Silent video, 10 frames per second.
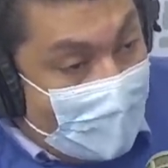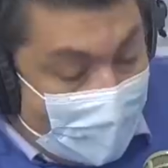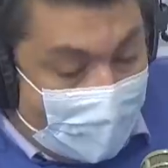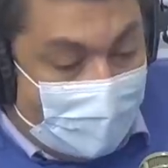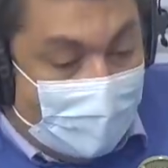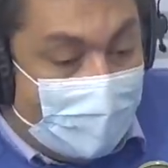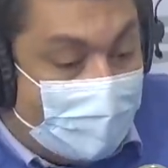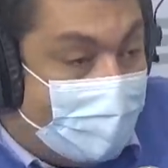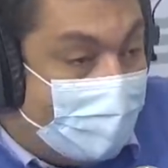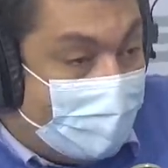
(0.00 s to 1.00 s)
اللي
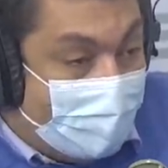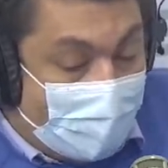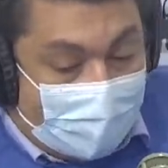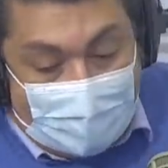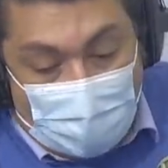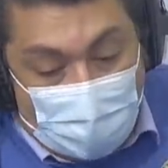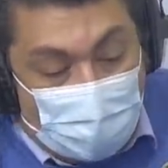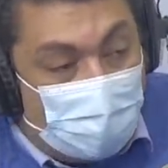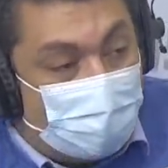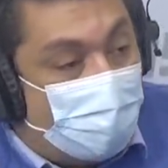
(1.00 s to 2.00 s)
ادت الى
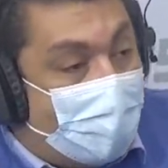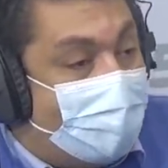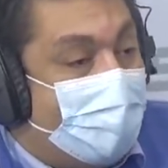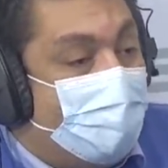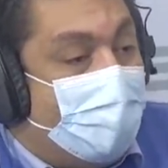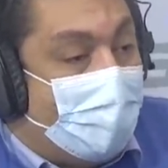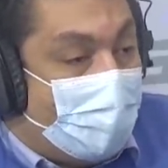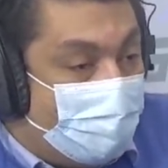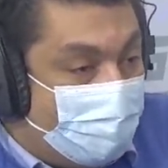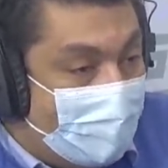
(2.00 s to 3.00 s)
خروج واحده من
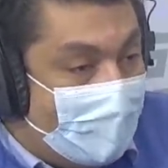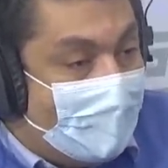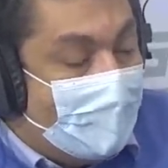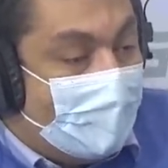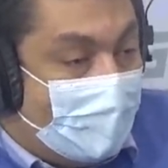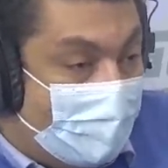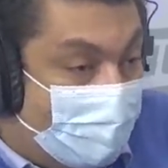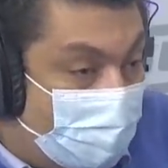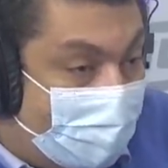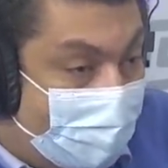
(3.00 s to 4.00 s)
اهم
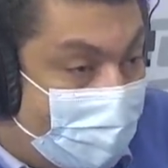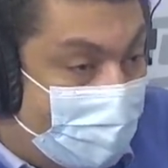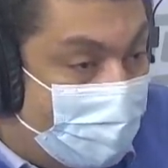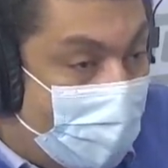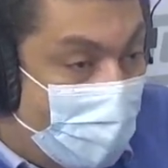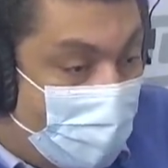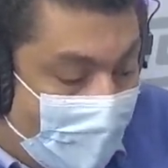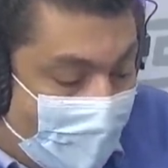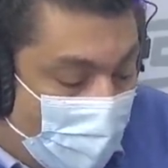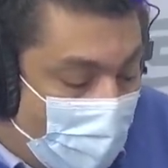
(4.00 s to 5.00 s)
المساعدين نتاعو
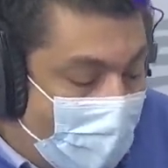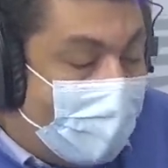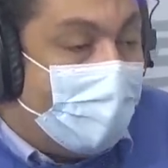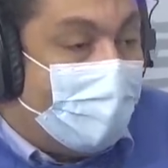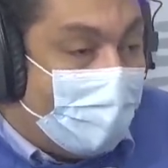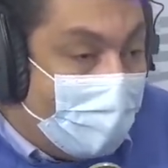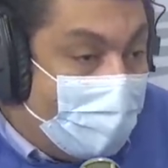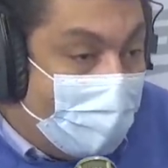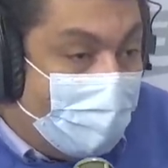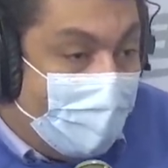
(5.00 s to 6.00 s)
ولكن
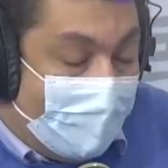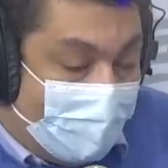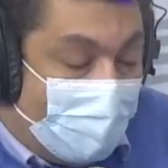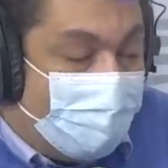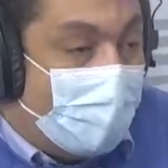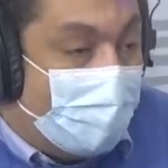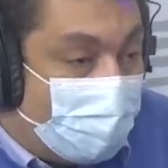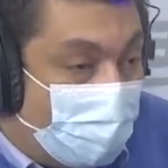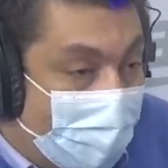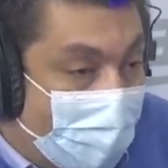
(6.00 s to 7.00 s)
ايضا فما
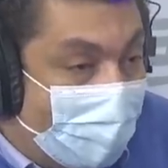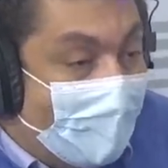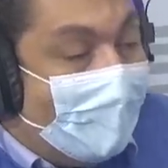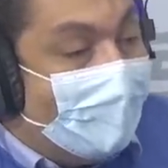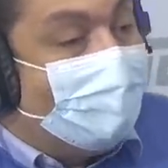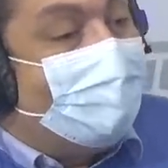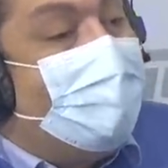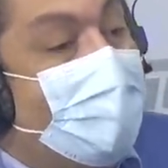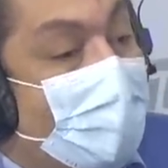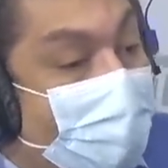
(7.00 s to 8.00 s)
سؤال شنية
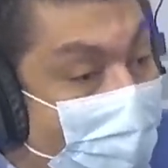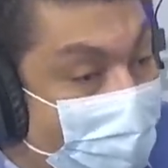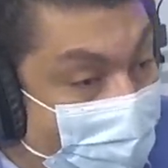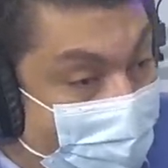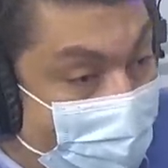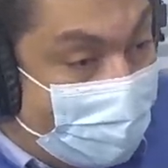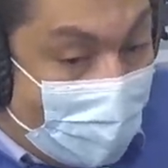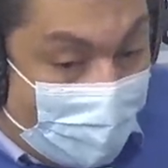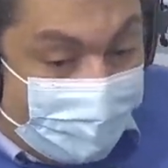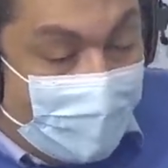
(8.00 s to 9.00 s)
الاختلافات السياسيه
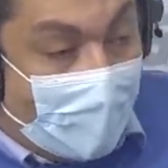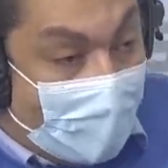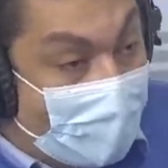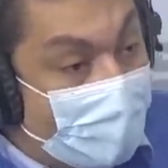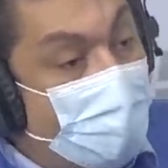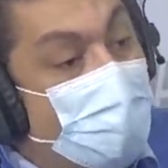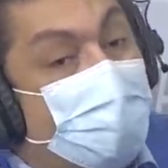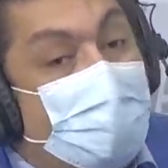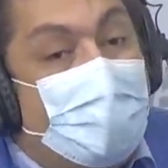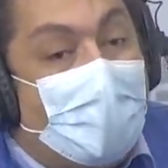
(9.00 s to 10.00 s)
هل انه
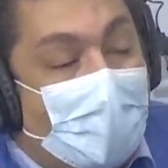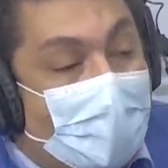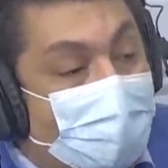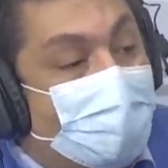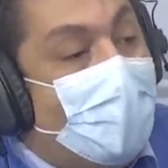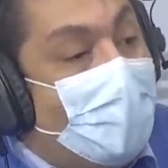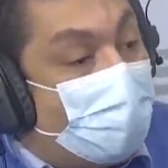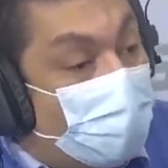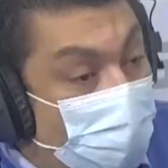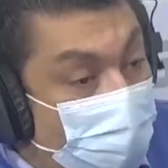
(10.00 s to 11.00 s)
فما اشياء
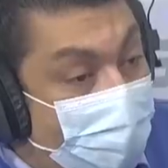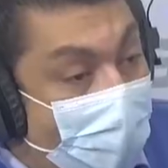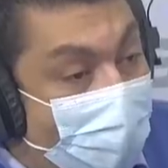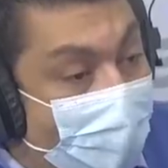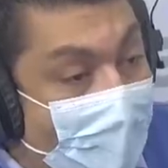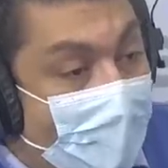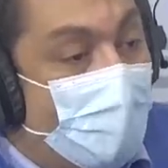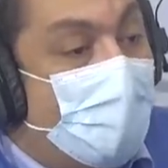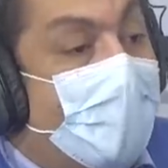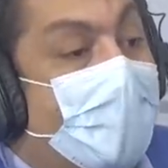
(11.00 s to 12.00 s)
تطبخ
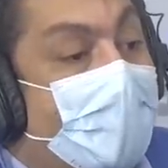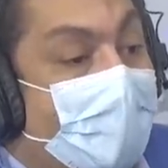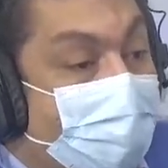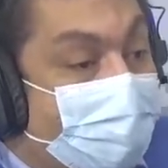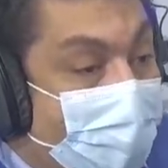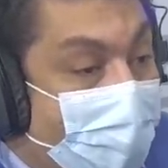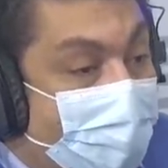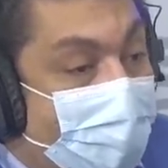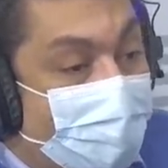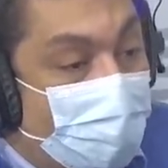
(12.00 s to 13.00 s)
والسيده
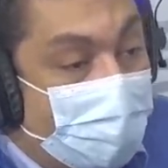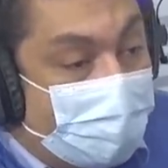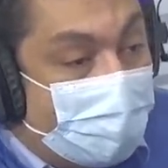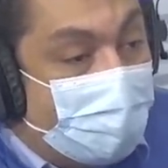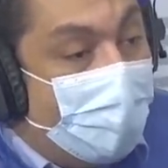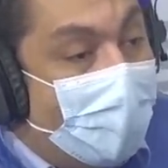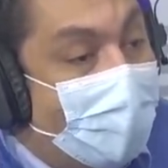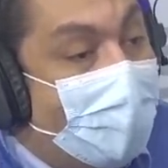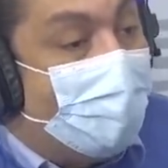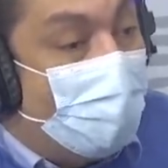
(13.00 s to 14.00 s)
مديره الديوان
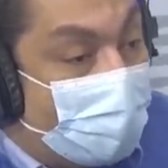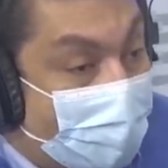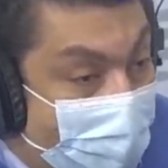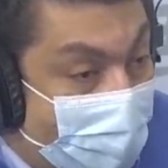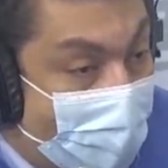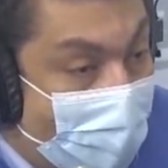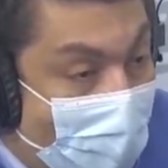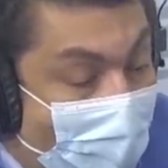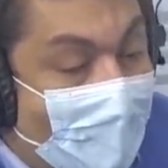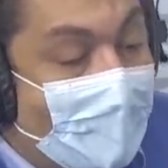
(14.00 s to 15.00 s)
هي معترضه عليها
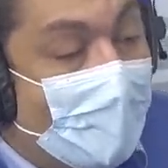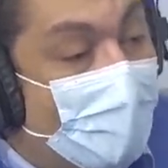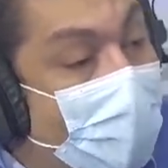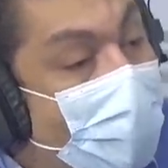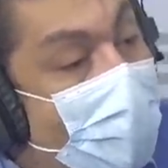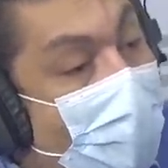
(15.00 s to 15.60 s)
وهنا